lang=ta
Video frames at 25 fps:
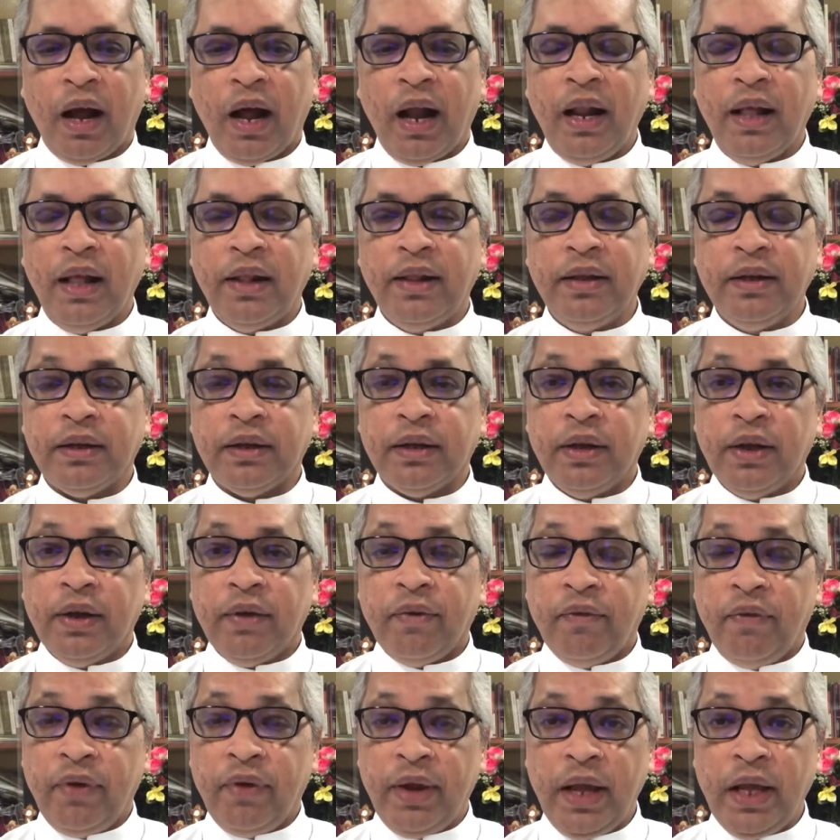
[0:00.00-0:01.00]
அல்லது
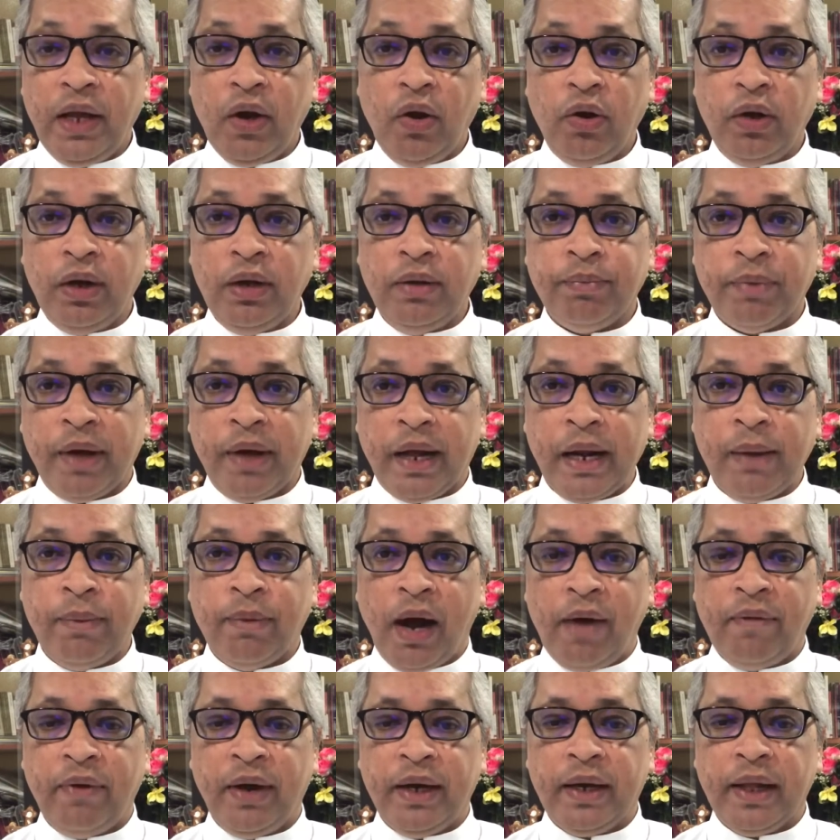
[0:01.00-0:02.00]
வேறொரு மறை
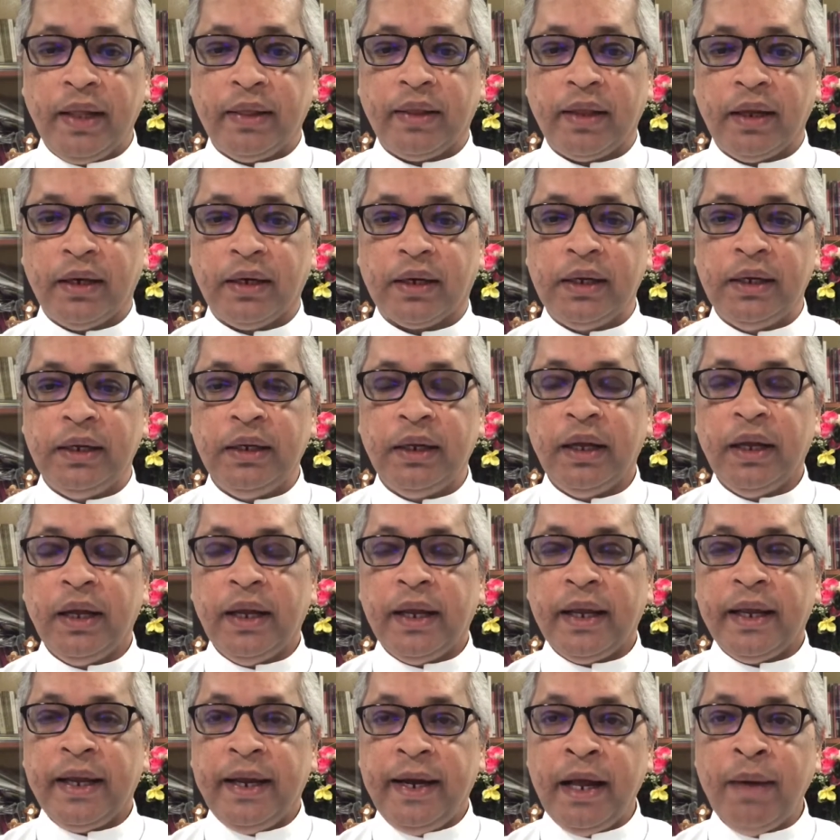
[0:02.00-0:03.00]
மாவட்டத்திற்கு
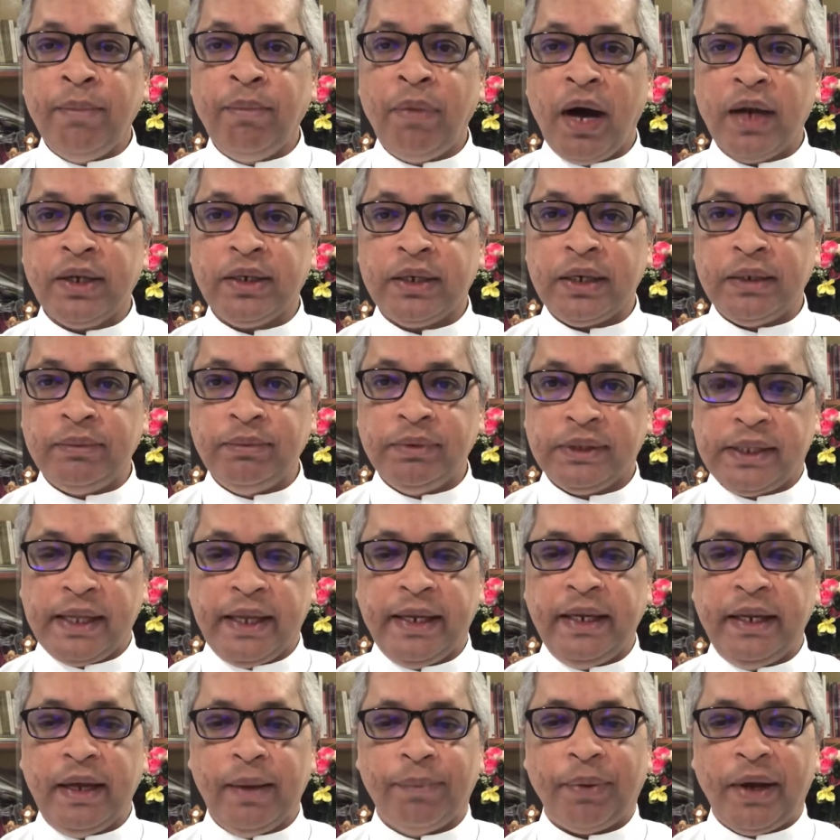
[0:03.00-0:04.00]
இடமாற்றம்
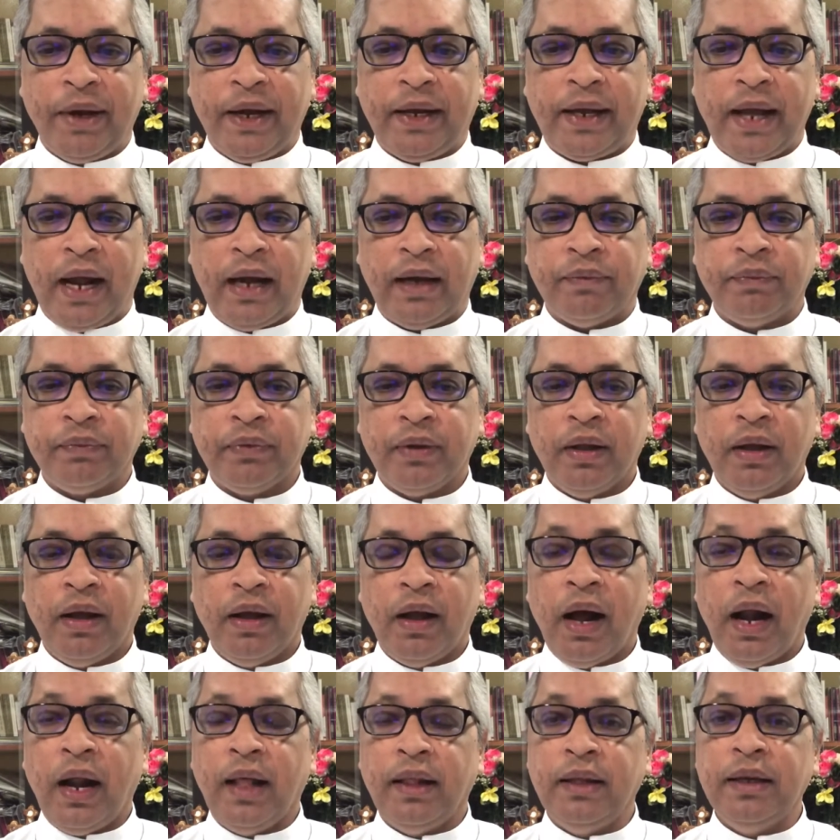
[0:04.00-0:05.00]
செய்யப்பட்டார்
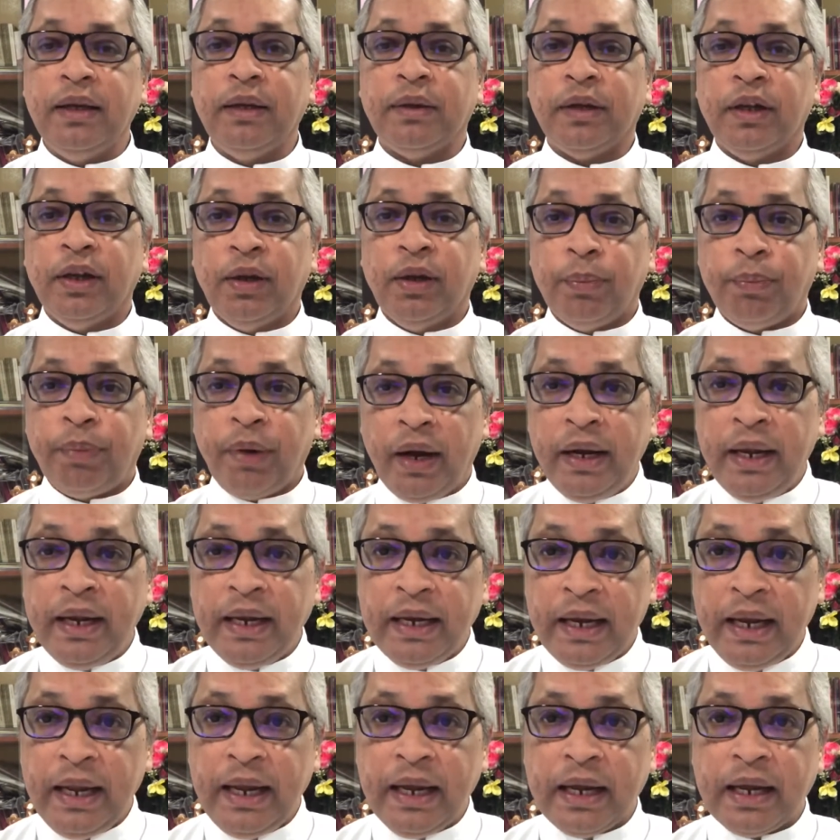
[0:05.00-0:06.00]
அல்லது பணி
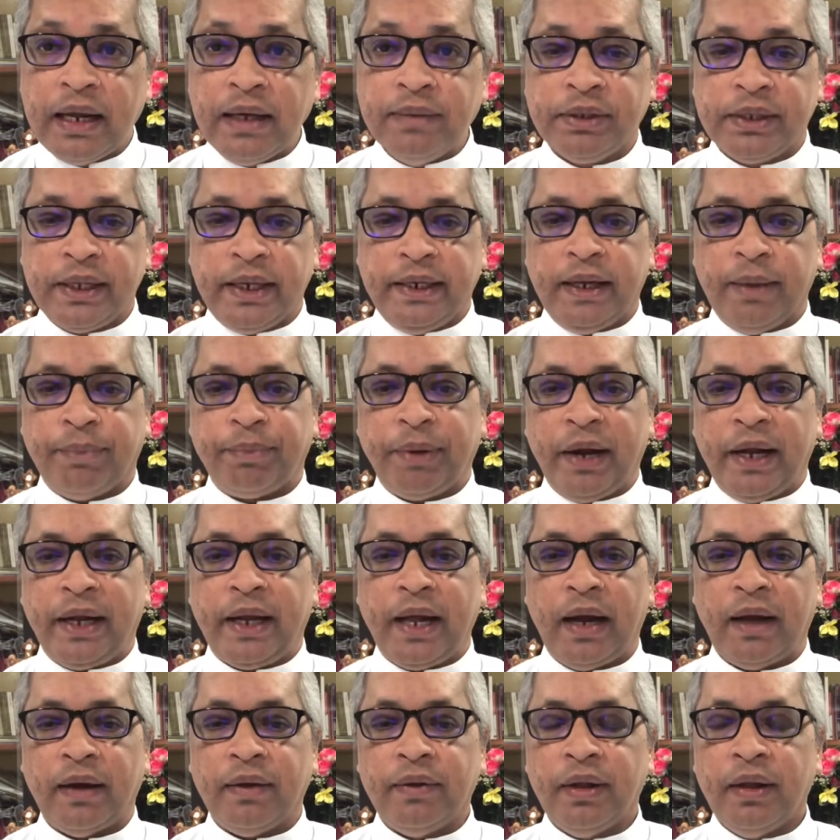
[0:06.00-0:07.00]
நீக்கம்
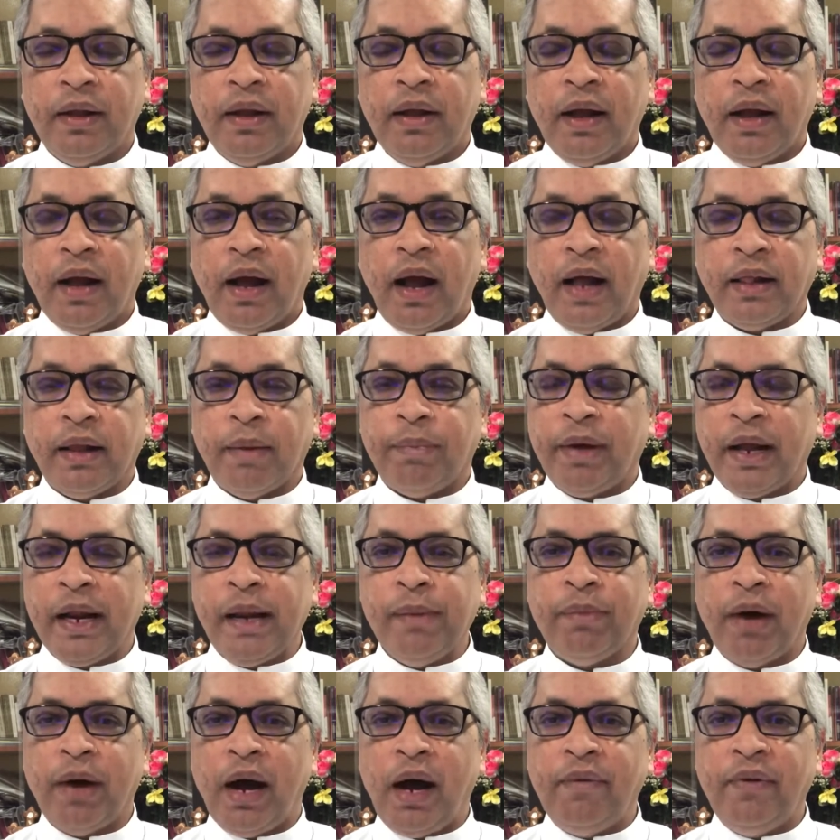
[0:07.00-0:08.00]
செய்யப்பட்டார் அந்த
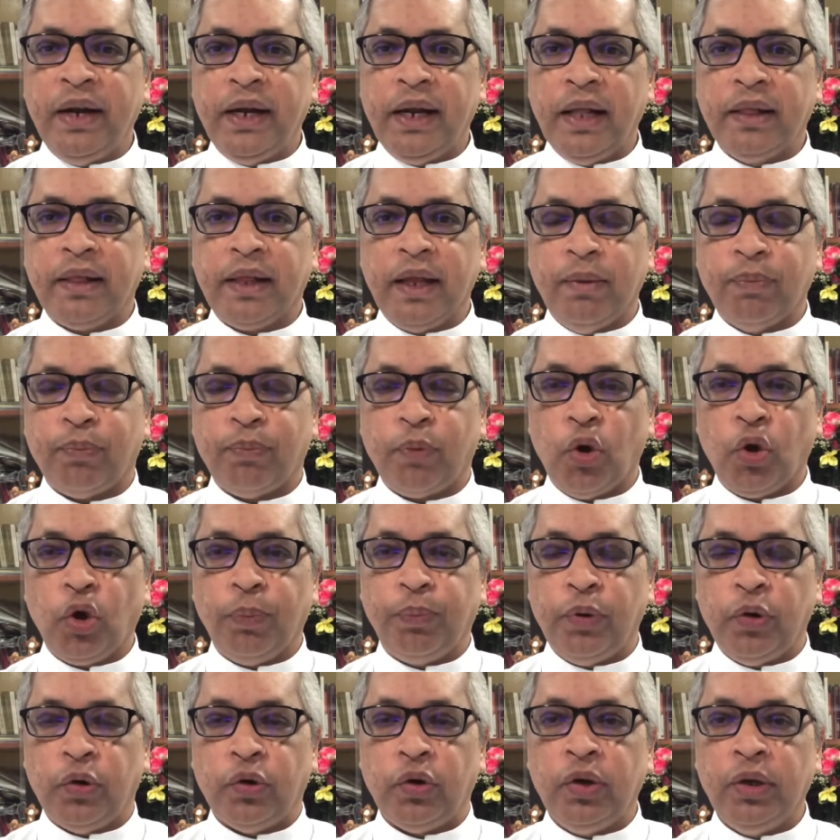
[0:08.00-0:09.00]
வரை மாவட்டத்தின்
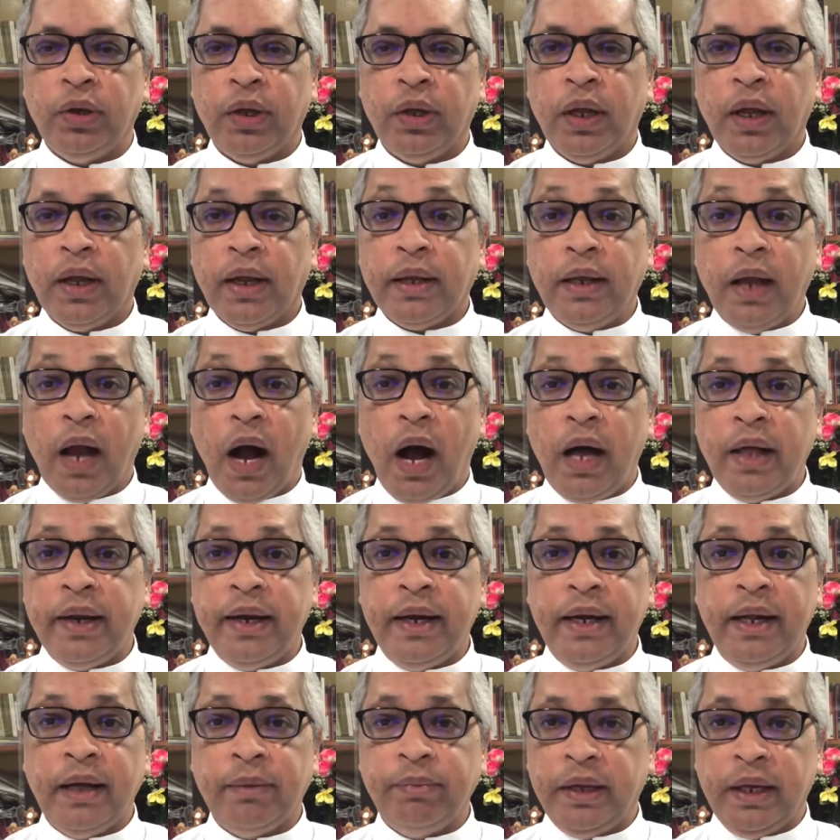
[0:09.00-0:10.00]
பொறுப்பு
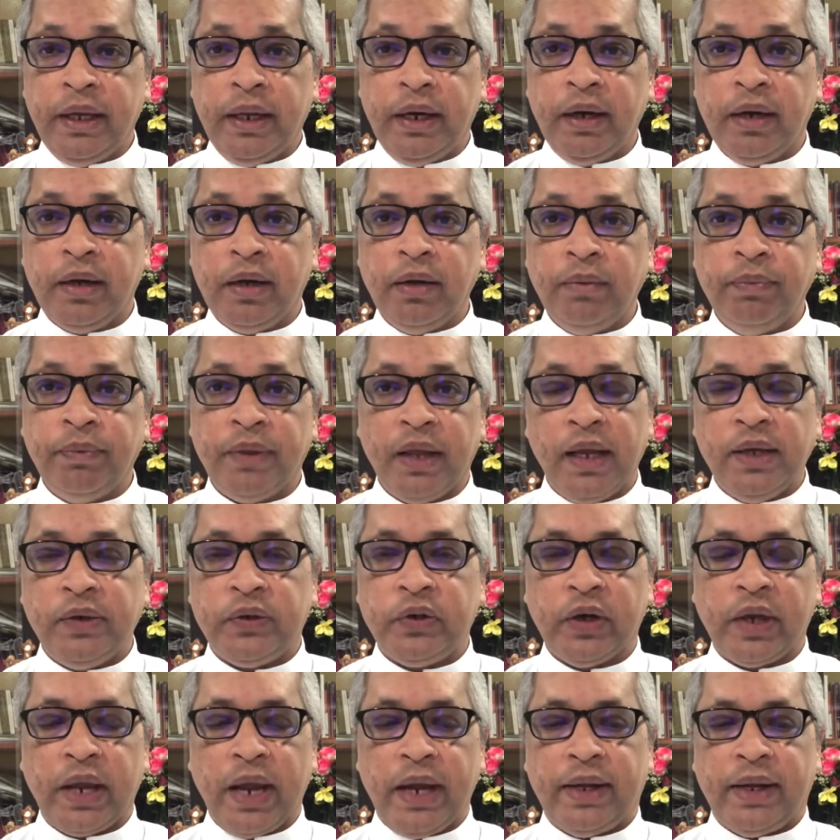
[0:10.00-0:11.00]
யாரிடம் இருக்கும்
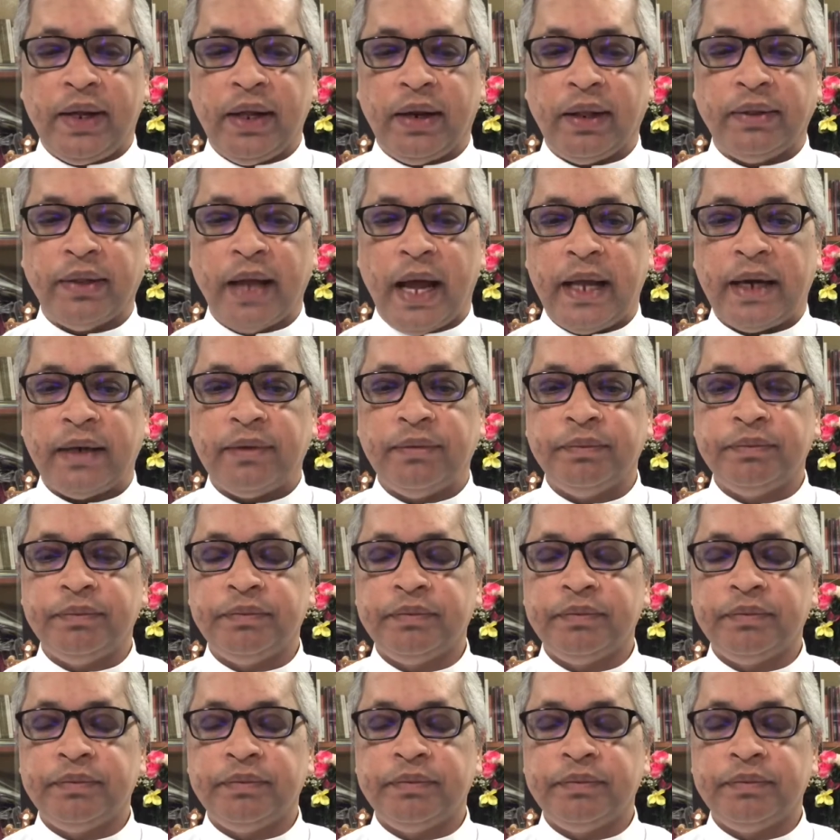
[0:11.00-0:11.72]
என்று கேட்டிருந்தார்